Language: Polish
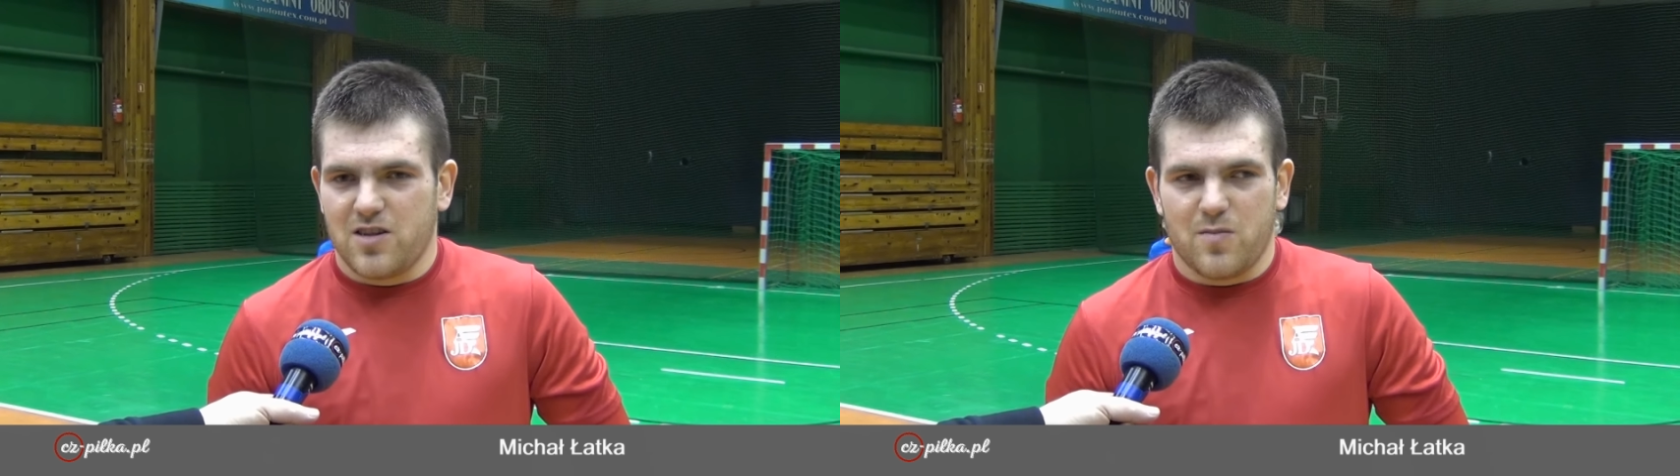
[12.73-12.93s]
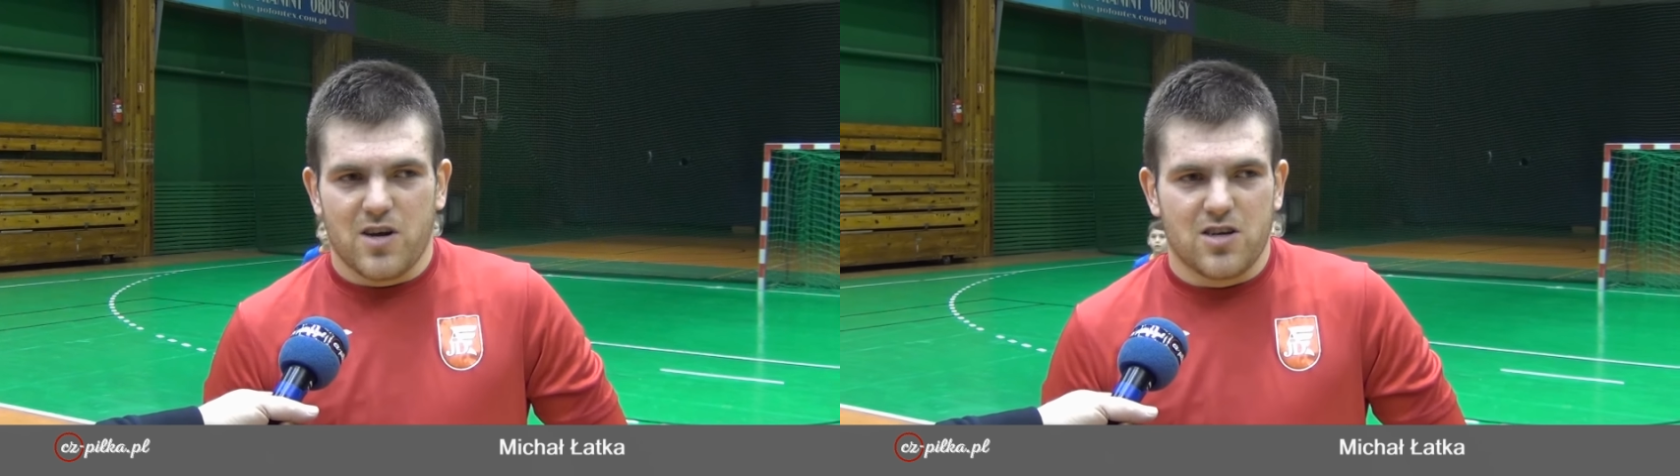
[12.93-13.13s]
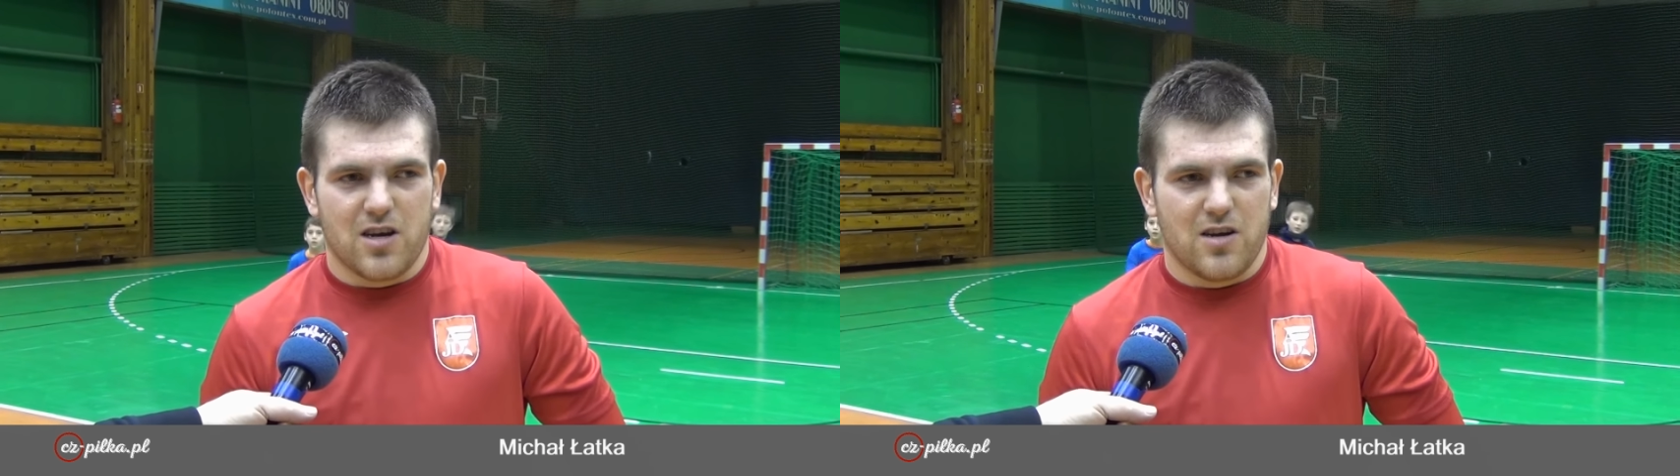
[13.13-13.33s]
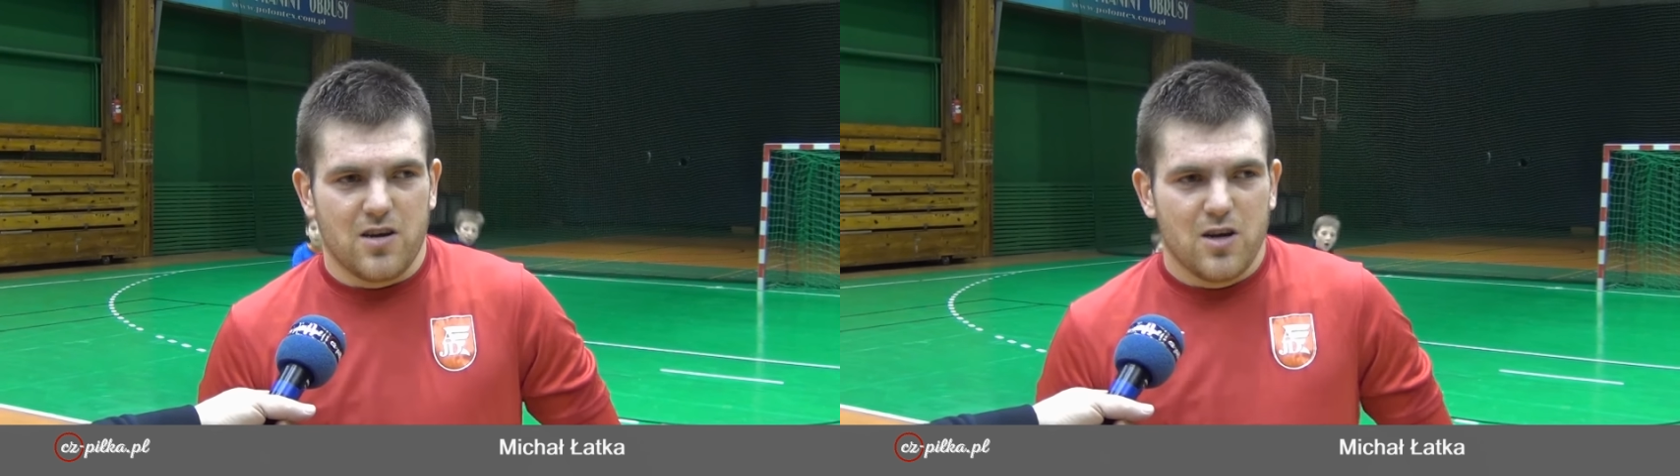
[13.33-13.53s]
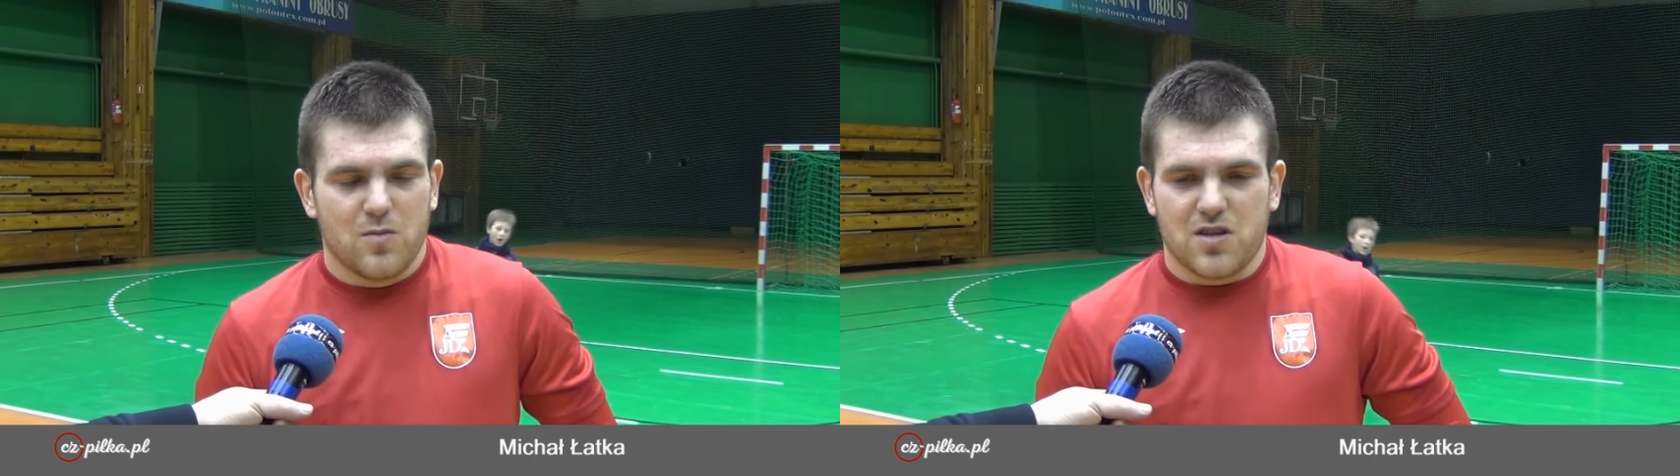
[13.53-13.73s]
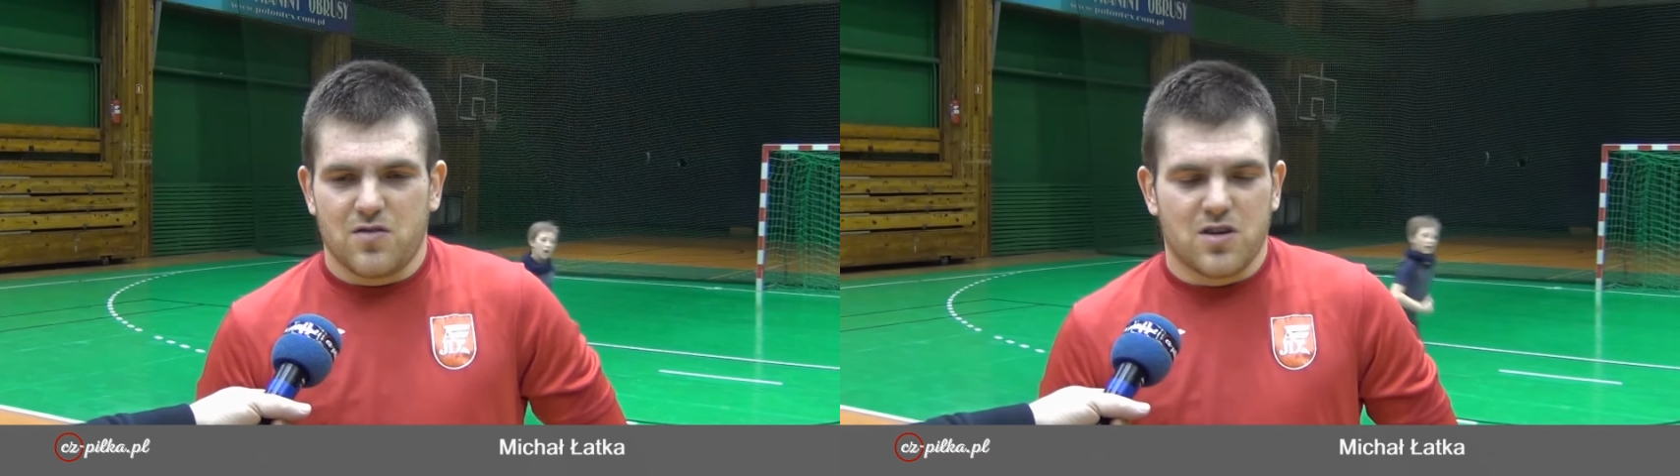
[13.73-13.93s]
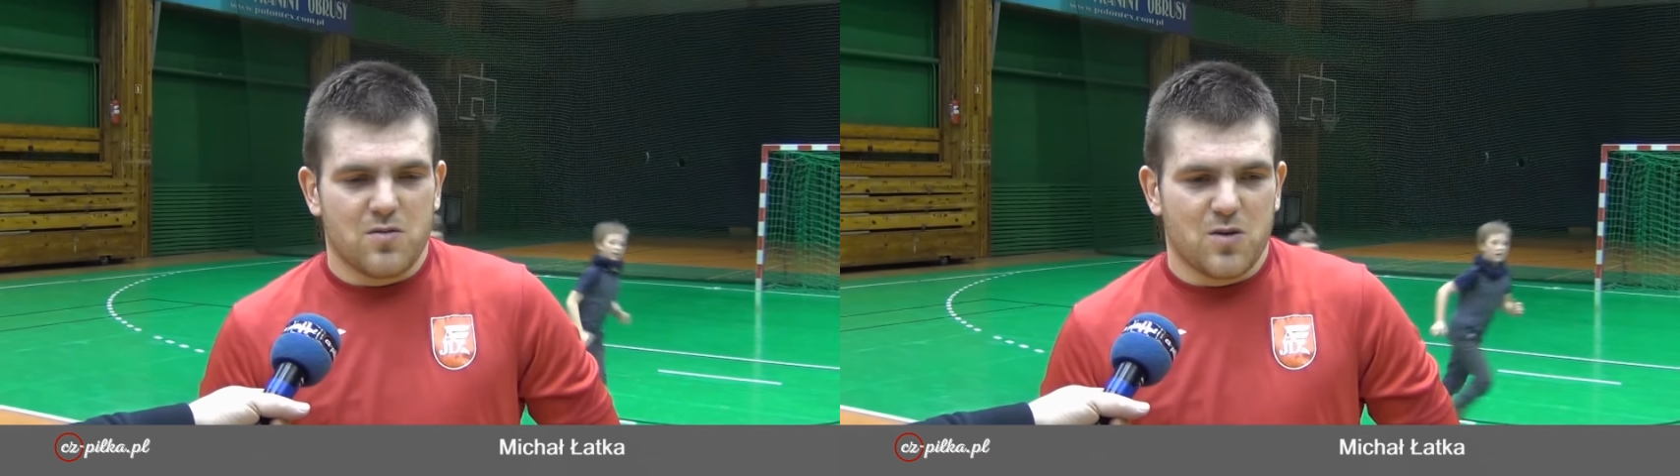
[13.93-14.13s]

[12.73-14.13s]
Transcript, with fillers: te mecze i przede wszystkim,